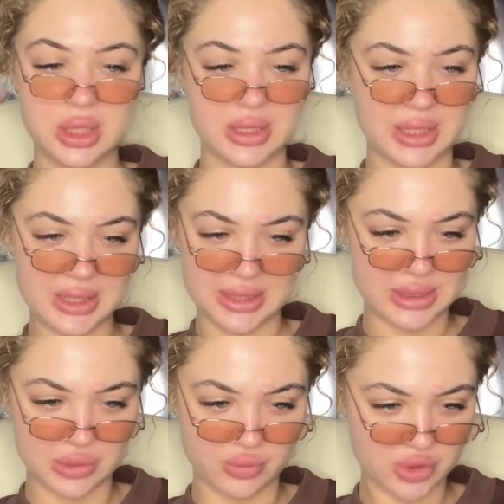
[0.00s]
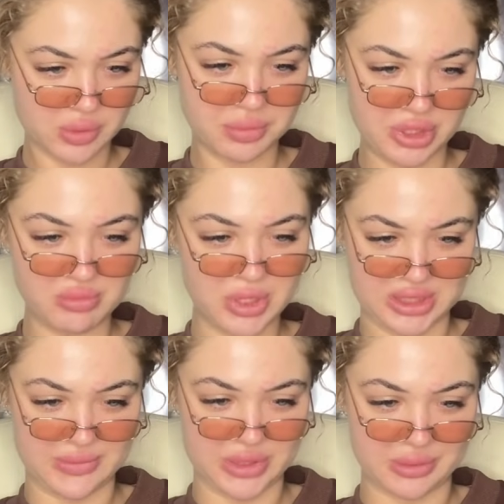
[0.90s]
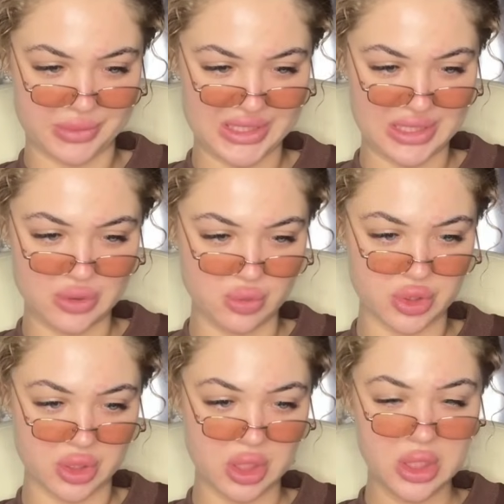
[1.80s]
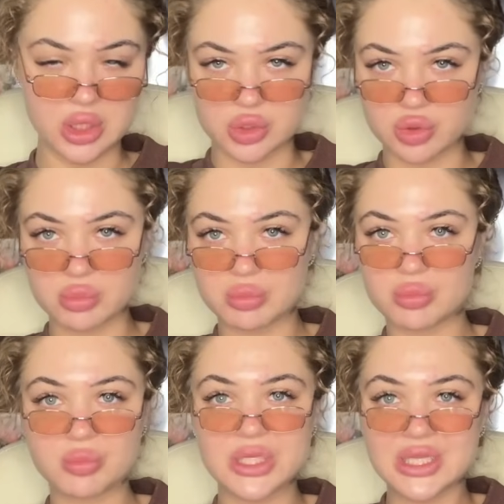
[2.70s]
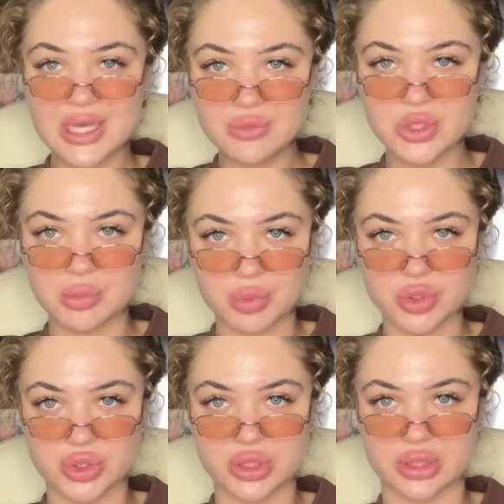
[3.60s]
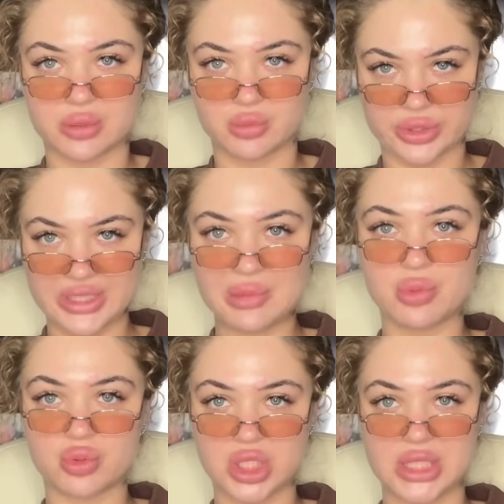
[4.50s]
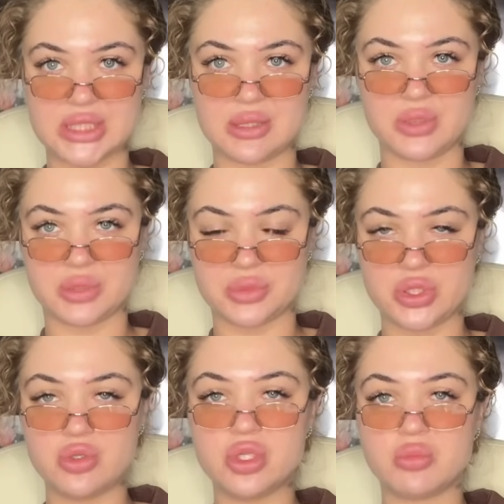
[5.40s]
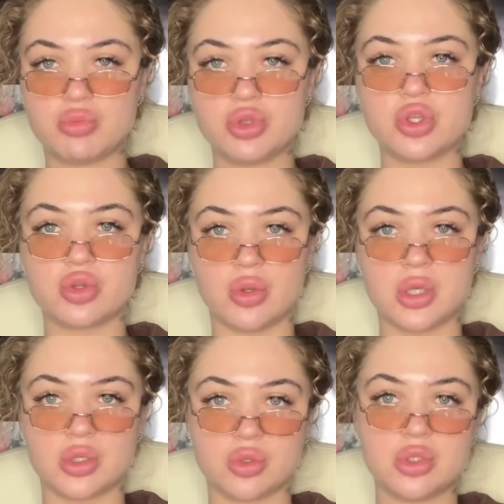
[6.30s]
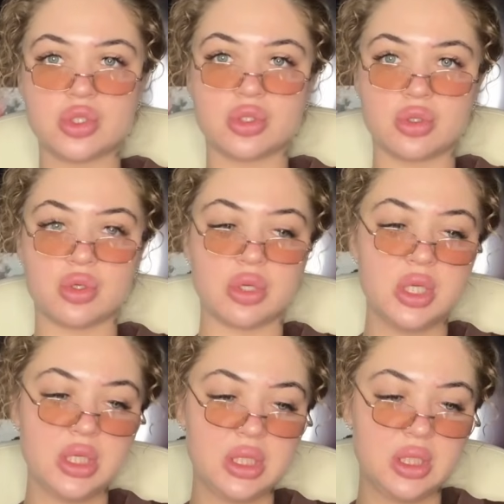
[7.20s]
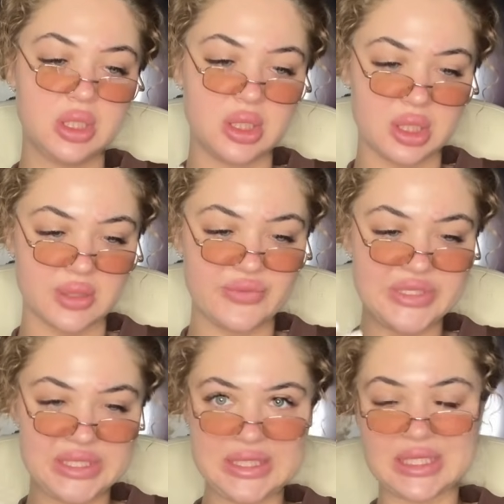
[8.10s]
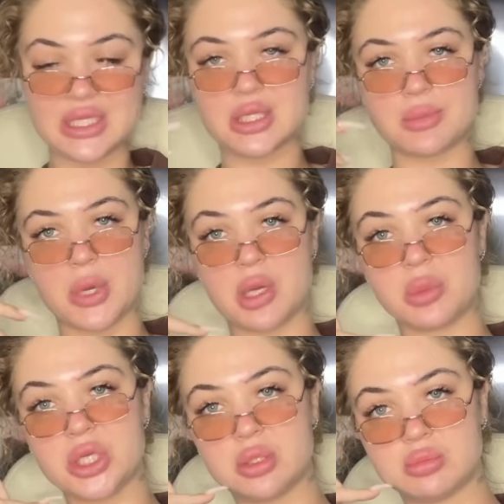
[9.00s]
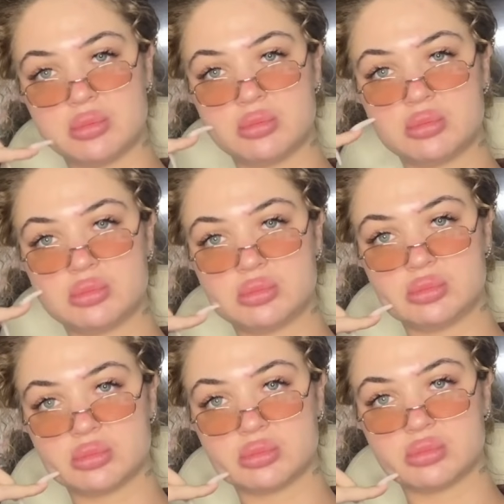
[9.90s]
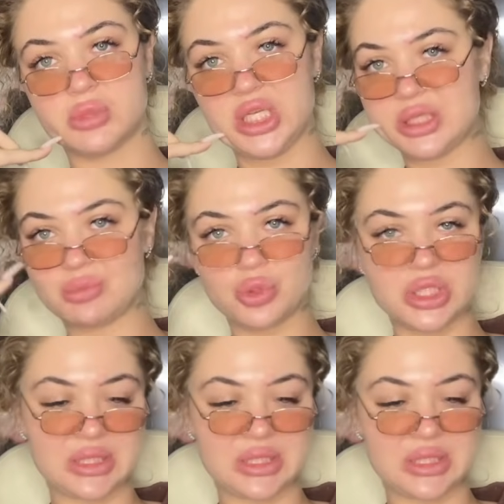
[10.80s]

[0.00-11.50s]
Да, и это нужно понимать в этом союзе. Кто, главное просто, вот самое ужасное в этом союзе будет только то, что э, весы станет мамой. Это будет